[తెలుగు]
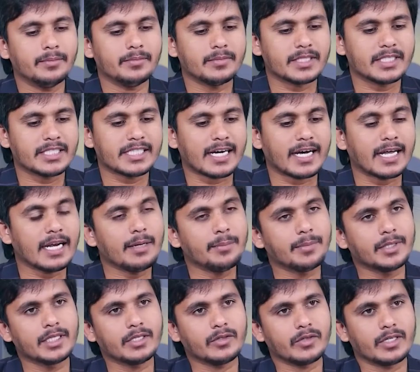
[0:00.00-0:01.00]
మేడం
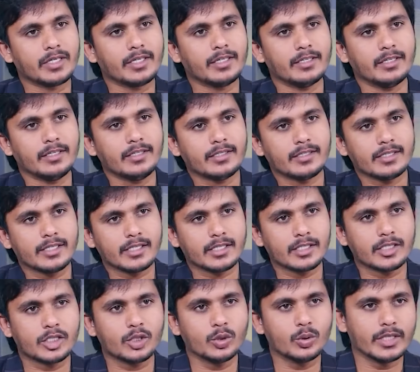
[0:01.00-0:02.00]
చాలా మంది వరకు
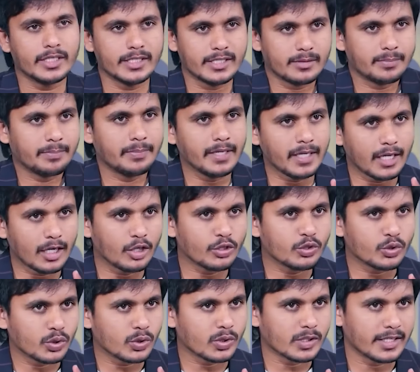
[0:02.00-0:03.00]
స్టూడెంట్స్
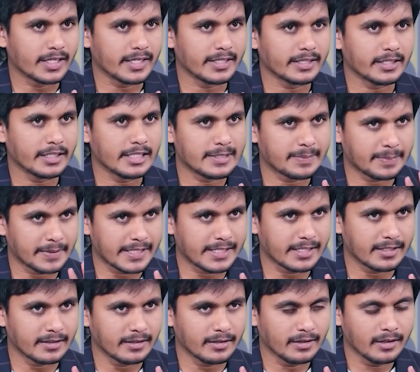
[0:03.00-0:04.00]
పిల్లల్లో చూసుకున్నట్లయితే
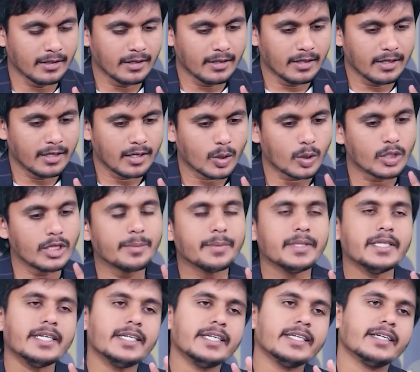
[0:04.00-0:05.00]
ఎస్పెషలీ
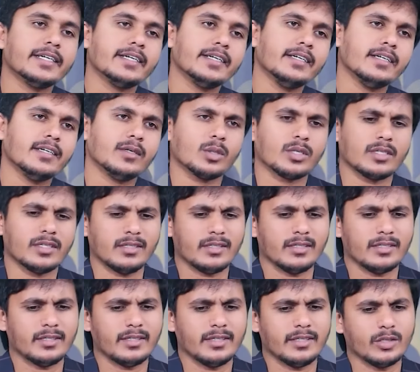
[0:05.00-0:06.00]
కొంతమంది ఏంటి అంటే ఒక
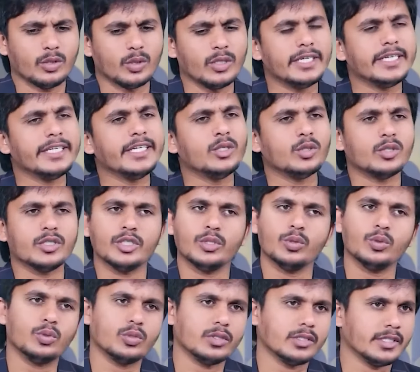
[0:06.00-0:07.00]
ట్వంటీ ట్వంటీ
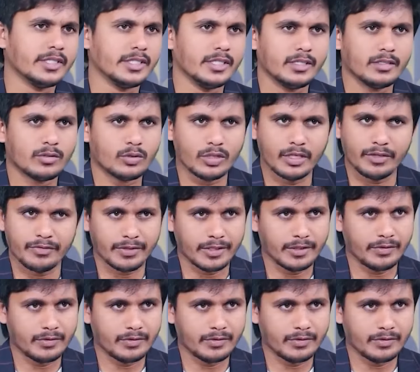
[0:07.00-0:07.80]
టూ ట్వంటీ త్రీ ట్వంటీ